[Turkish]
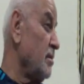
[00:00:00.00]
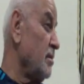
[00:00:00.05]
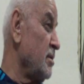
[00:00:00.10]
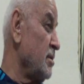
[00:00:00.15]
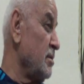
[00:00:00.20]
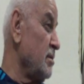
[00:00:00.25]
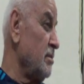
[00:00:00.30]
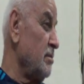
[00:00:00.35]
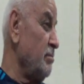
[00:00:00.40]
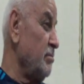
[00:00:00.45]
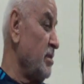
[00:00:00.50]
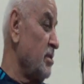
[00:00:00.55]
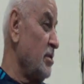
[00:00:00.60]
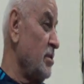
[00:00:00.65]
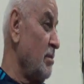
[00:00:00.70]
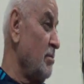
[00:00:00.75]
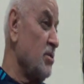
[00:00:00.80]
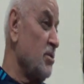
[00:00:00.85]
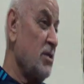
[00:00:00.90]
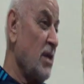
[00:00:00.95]
Kızın biz
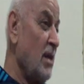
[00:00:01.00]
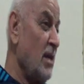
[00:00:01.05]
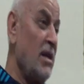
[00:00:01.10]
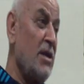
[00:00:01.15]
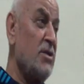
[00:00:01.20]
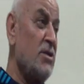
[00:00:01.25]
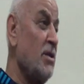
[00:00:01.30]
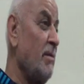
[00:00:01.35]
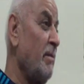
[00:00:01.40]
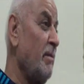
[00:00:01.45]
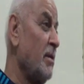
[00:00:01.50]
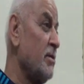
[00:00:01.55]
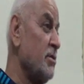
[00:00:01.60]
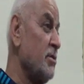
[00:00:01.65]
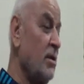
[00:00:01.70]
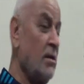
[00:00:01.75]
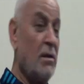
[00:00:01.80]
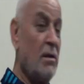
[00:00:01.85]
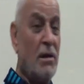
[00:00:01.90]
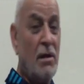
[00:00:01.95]
demiş sen ne iş
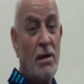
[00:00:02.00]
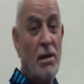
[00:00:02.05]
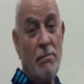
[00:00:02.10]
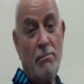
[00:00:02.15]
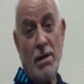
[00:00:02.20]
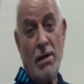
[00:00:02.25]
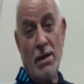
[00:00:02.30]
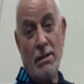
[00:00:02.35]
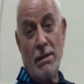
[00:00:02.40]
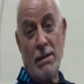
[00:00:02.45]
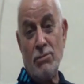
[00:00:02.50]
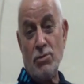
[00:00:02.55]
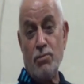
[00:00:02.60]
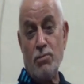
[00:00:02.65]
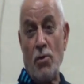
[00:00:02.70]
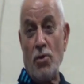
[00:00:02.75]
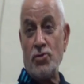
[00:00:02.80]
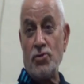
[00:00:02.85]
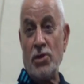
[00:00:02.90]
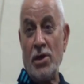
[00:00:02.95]
yaparsın? Ben demiş
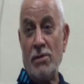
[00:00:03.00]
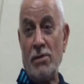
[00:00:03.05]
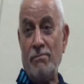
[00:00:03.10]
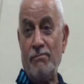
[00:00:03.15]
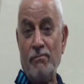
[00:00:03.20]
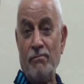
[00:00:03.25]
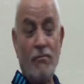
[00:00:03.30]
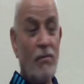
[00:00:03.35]
boştayım.